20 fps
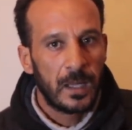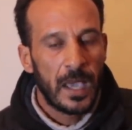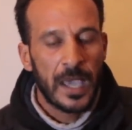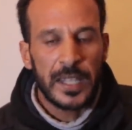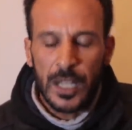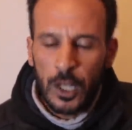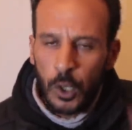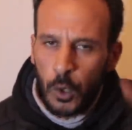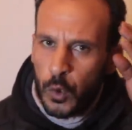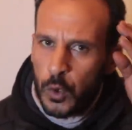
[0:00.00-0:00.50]

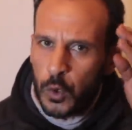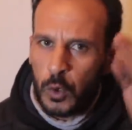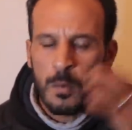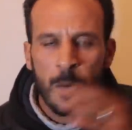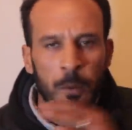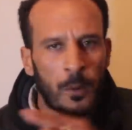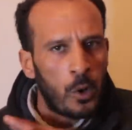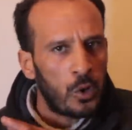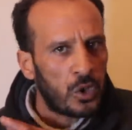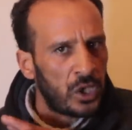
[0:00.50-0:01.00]
انا الحلول
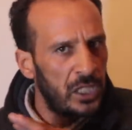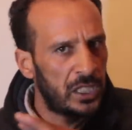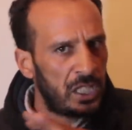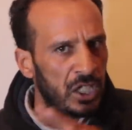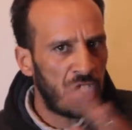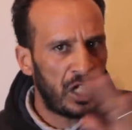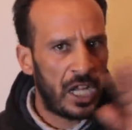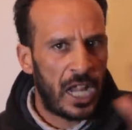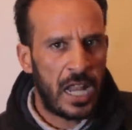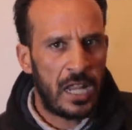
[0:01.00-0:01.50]
مبقاوش
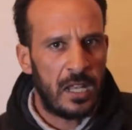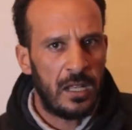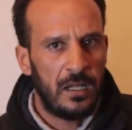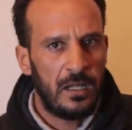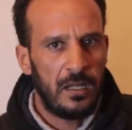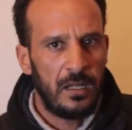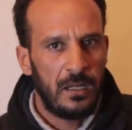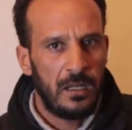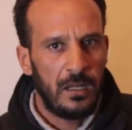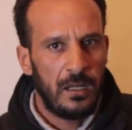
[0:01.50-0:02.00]
عندي شي حل
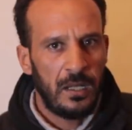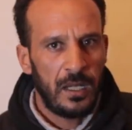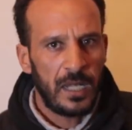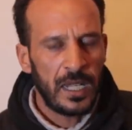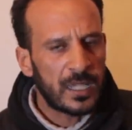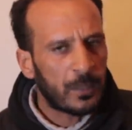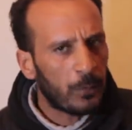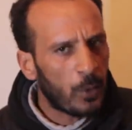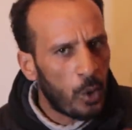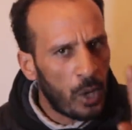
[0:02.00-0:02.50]

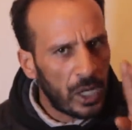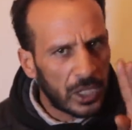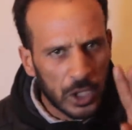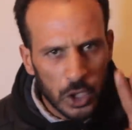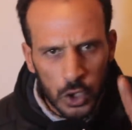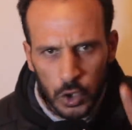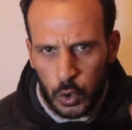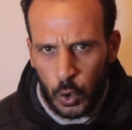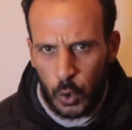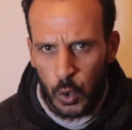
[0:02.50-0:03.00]
حنا تبقاو
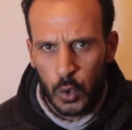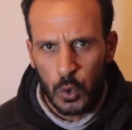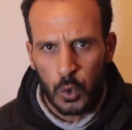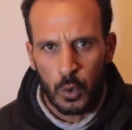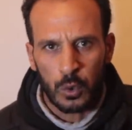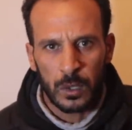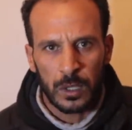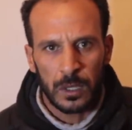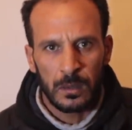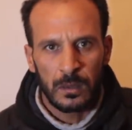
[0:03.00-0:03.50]
عندي جوج
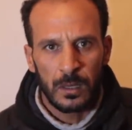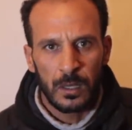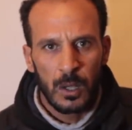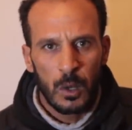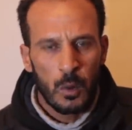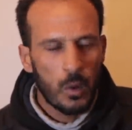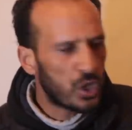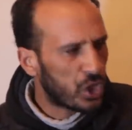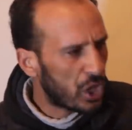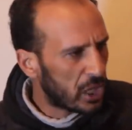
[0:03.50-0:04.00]
الحلول
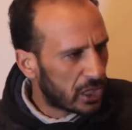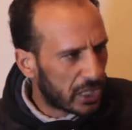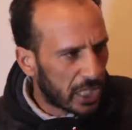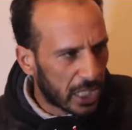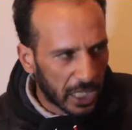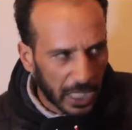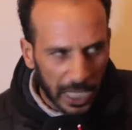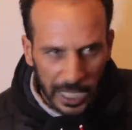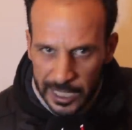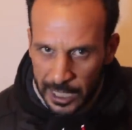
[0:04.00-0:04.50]
واش هاد
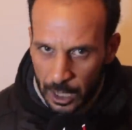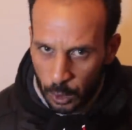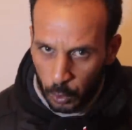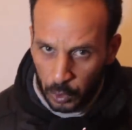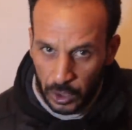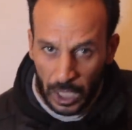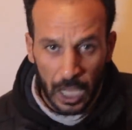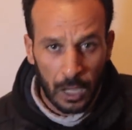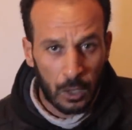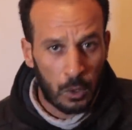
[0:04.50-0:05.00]
الدري
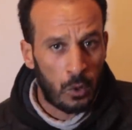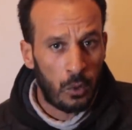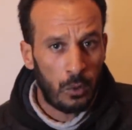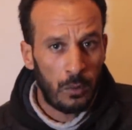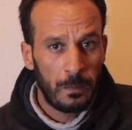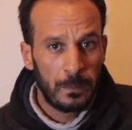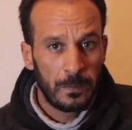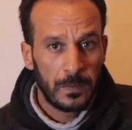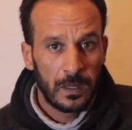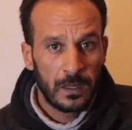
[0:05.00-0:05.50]
غياخد حقه
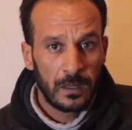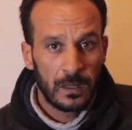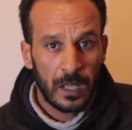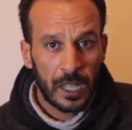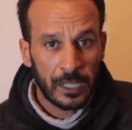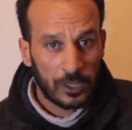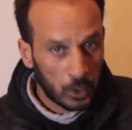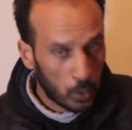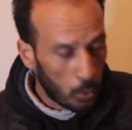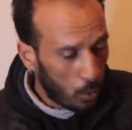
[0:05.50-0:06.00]

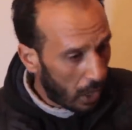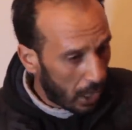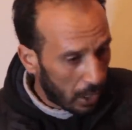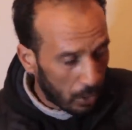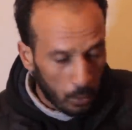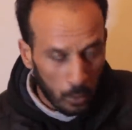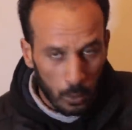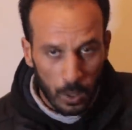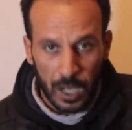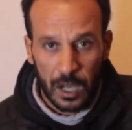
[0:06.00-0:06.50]
غتعطوه
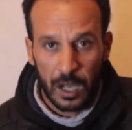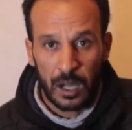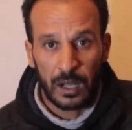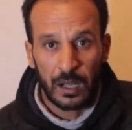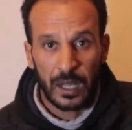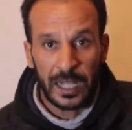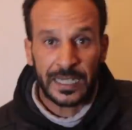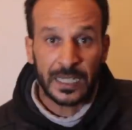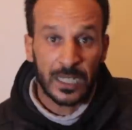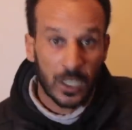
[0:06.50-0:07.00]
حقه واخا
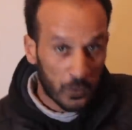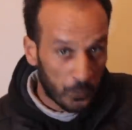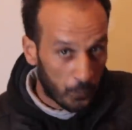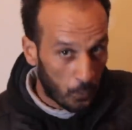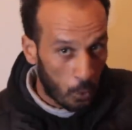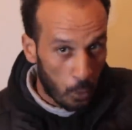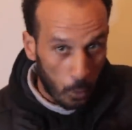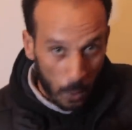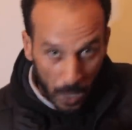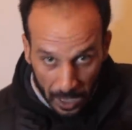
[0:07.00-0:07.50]

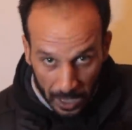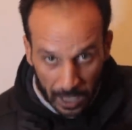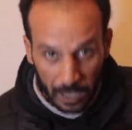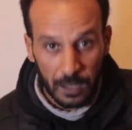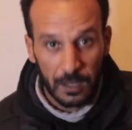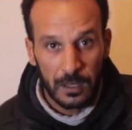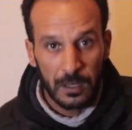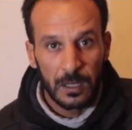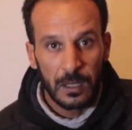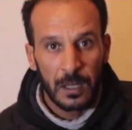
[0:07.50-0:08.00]
غتنصفوه واخا
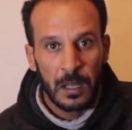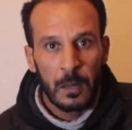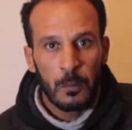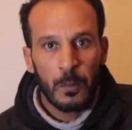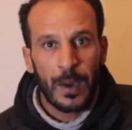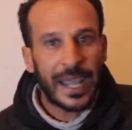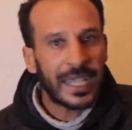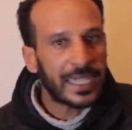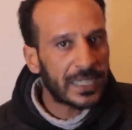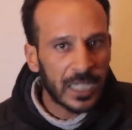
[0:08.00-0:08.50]

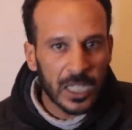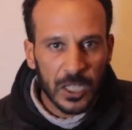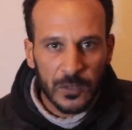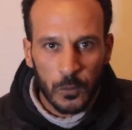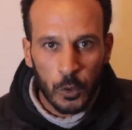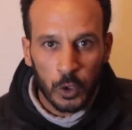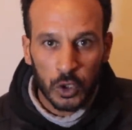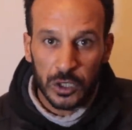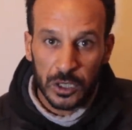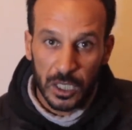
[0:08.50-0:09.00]
ما
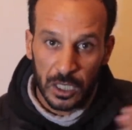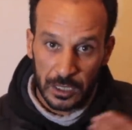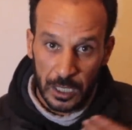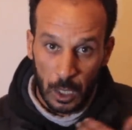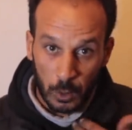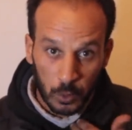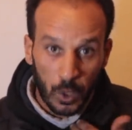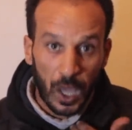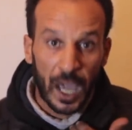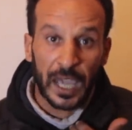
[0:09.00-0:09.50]
غتنصفوش
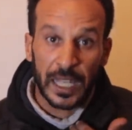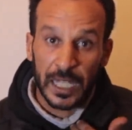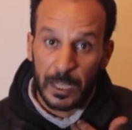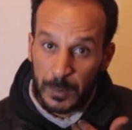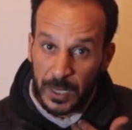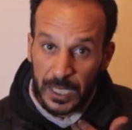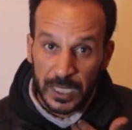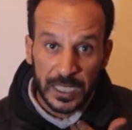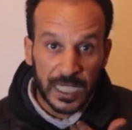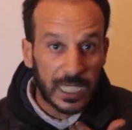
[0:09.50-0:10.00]
ناخذوا حقنا
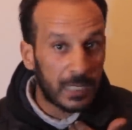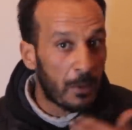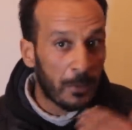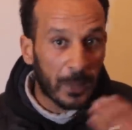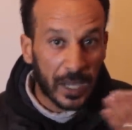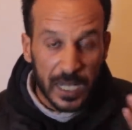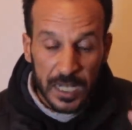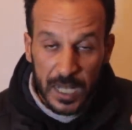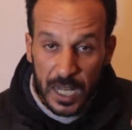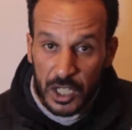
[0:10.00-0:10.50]
بيدينا ما
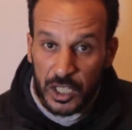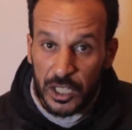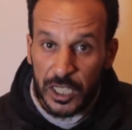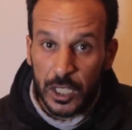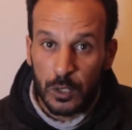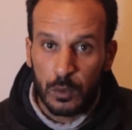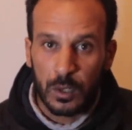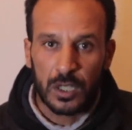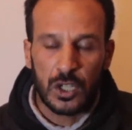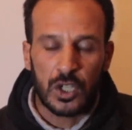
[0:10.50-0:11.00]
بغيناش
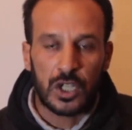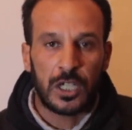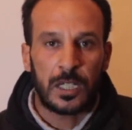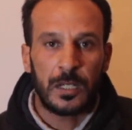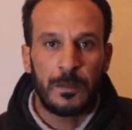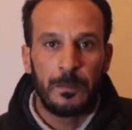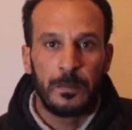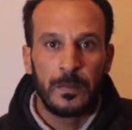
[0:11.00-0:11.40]
نديروا هادشي